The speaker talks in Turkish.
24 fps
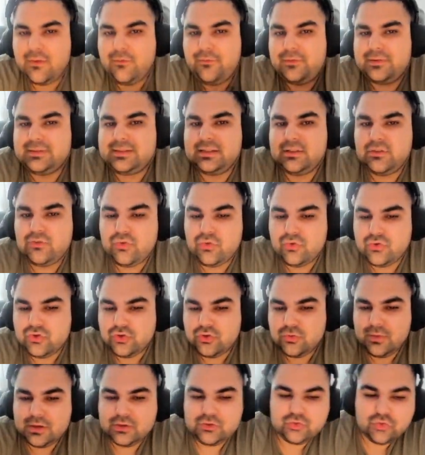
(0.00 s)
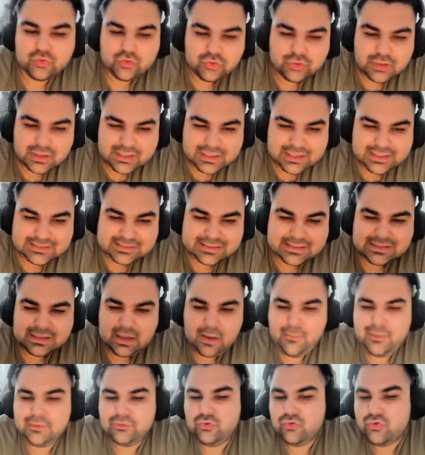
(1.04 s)
fırsata dönüştürmek zorunda değilsiniz
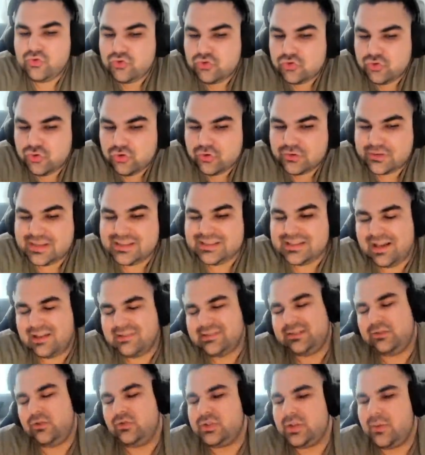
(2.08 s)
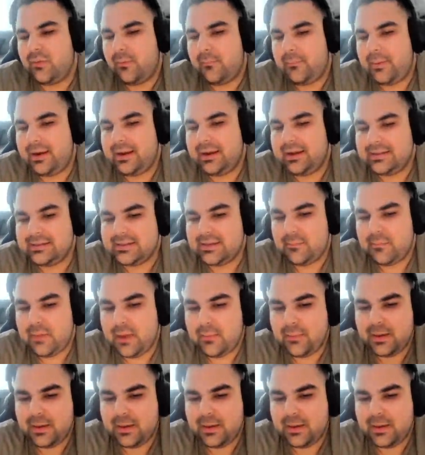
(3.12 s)
ama dönüştürürseniz asıl o zaman para kazanmaya